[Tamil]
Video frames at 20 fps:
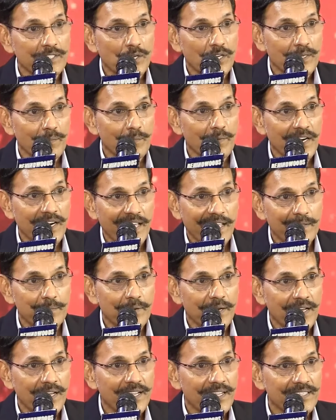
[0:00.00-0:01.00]
லட்ச ரூபா சம்பளம்
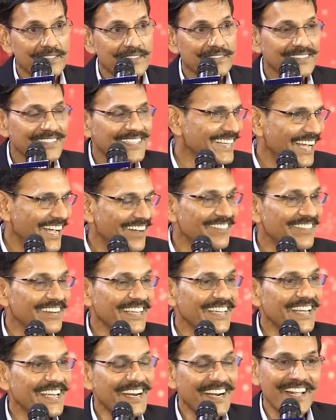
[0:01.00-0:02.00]
கிடையாதுமா
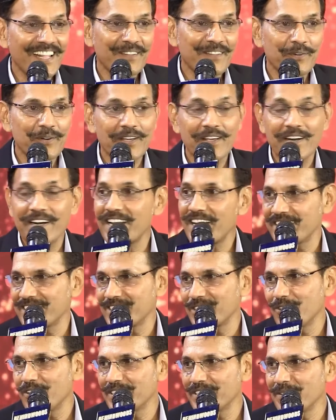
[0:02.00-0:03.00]
ஆமாங்கய்யா ரெண்டாவது பொண்ணுக்கு ரெண்டரை
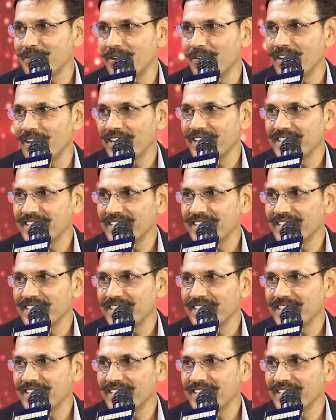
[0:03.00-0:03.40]
லட்ச ரூபா சம்பளம்